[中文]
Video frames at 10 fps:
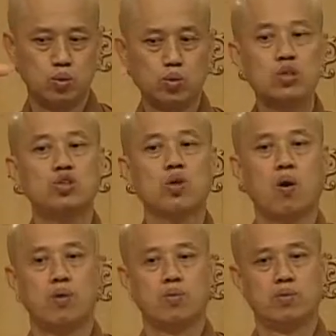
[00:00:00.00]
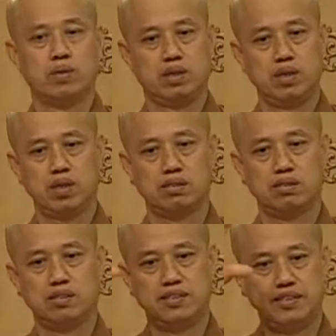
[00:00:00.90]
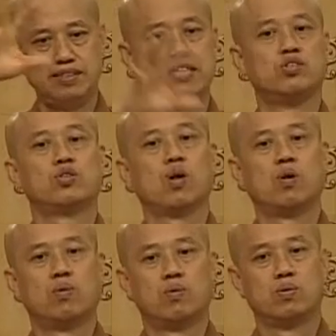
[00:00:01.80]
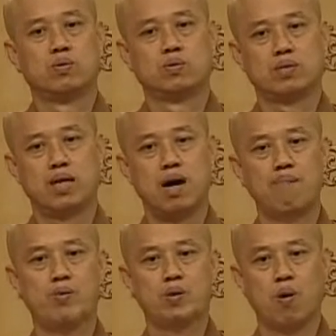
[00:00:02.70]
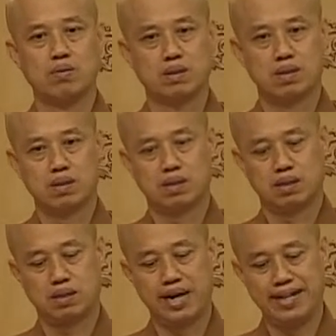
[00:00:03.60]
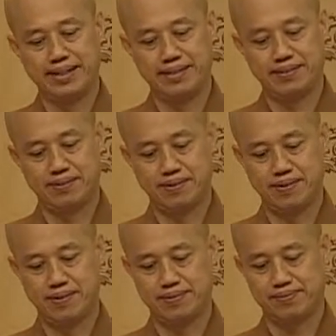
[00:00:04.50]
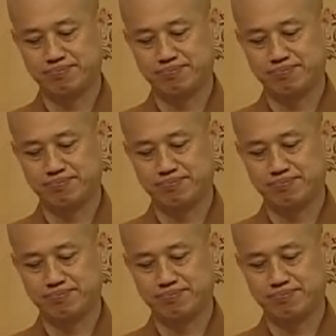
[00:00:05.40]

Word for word: 顿受，一个是渐受，所以它有不同的概念啊。